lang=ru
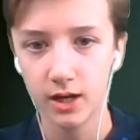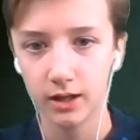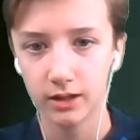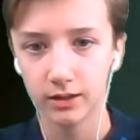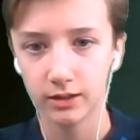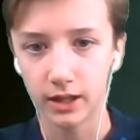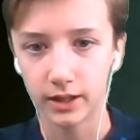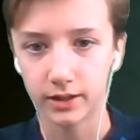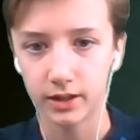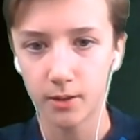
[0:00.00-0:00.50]

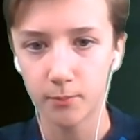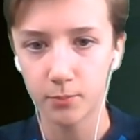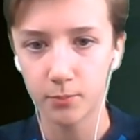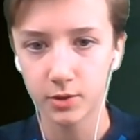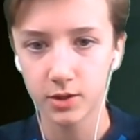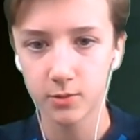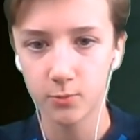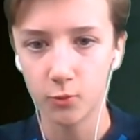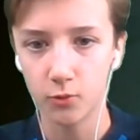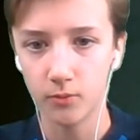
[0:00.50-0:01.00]
Ладно, я
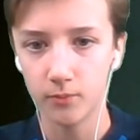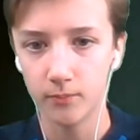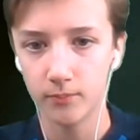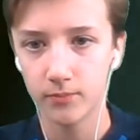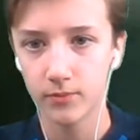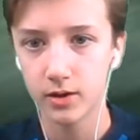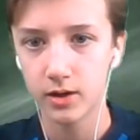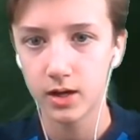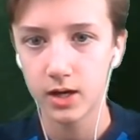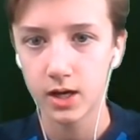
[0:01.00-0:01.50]
подниму
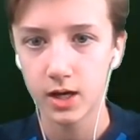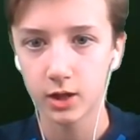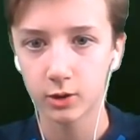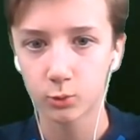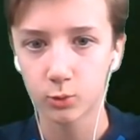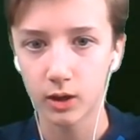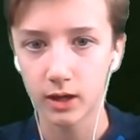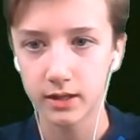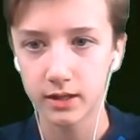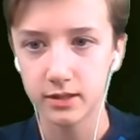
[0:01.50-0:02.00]
эту
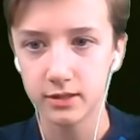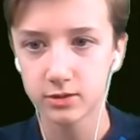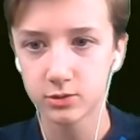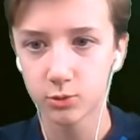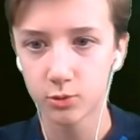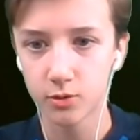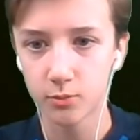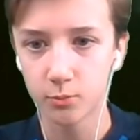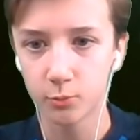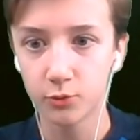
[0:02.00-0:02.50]
канистру и буду